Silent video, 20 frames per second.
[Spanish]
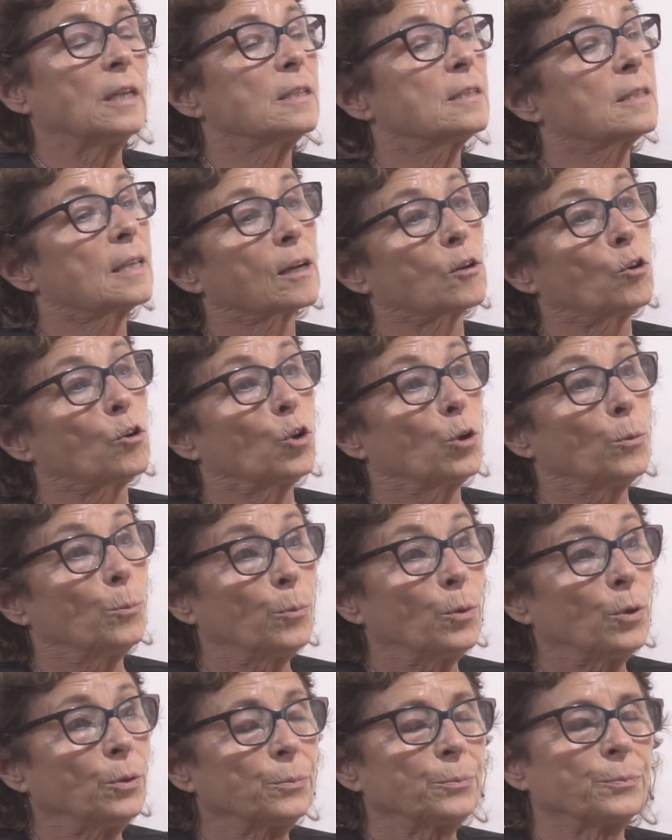Elisa
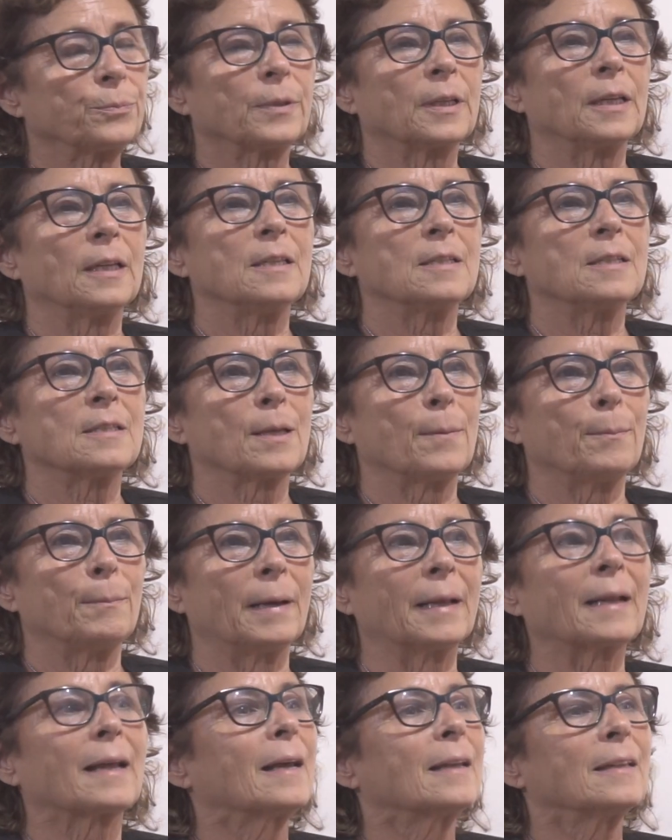Colombo, Elisa
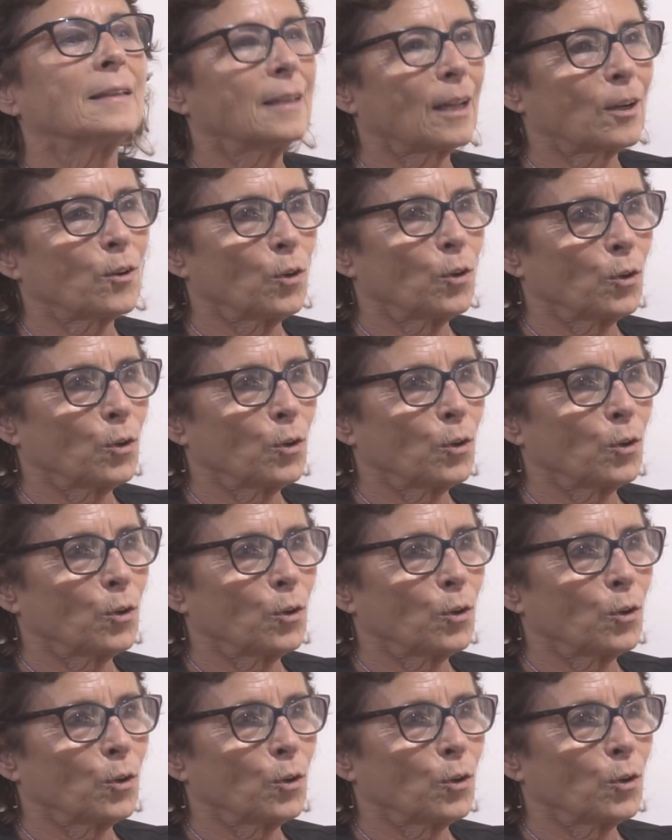Margarita